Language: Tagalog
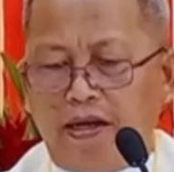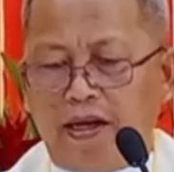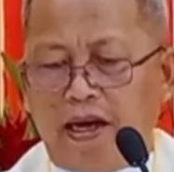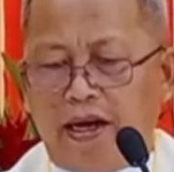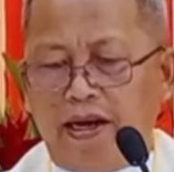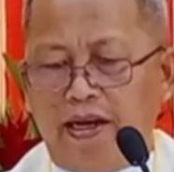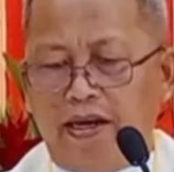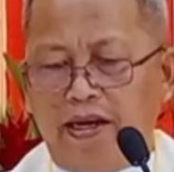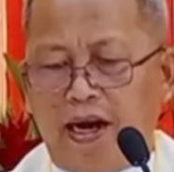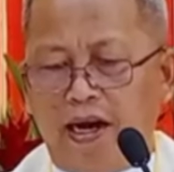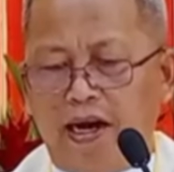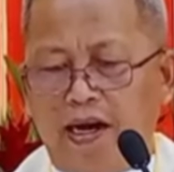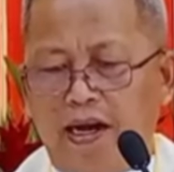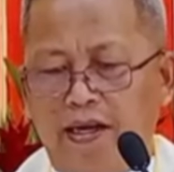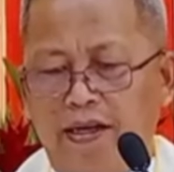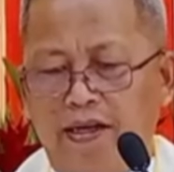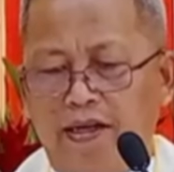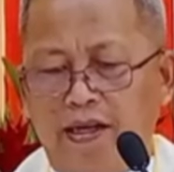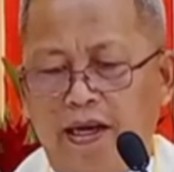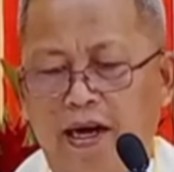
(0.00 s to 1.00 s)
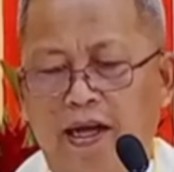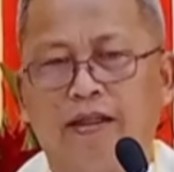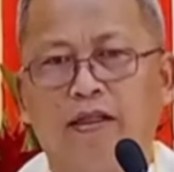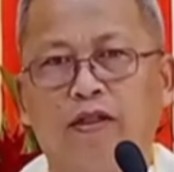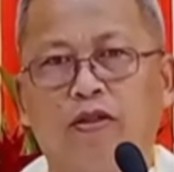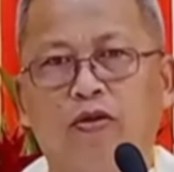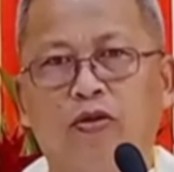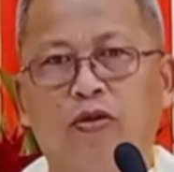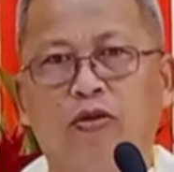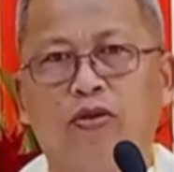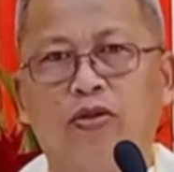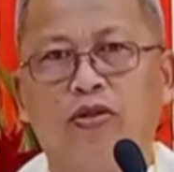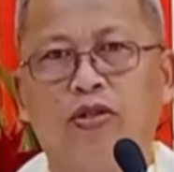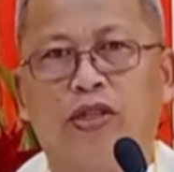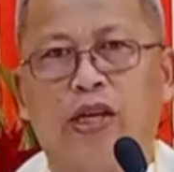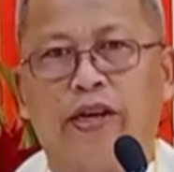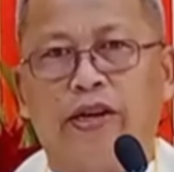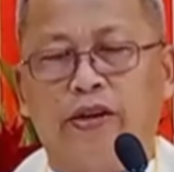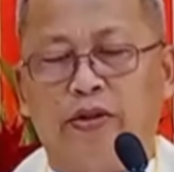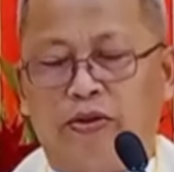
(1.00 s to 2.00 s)
nga hinalad ngadto
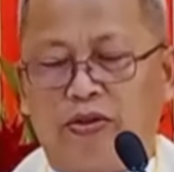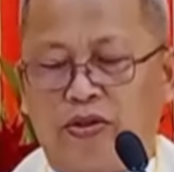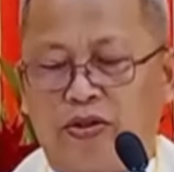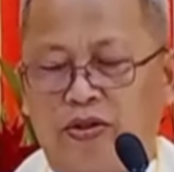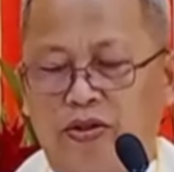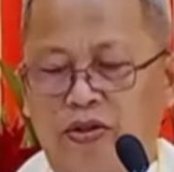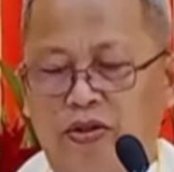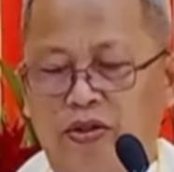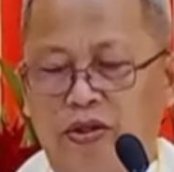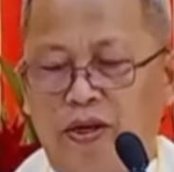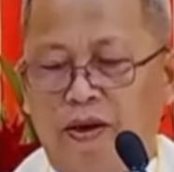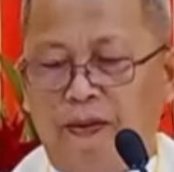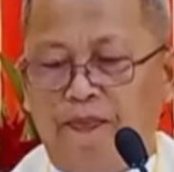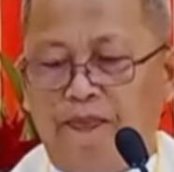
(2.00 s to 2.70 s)
sa Dios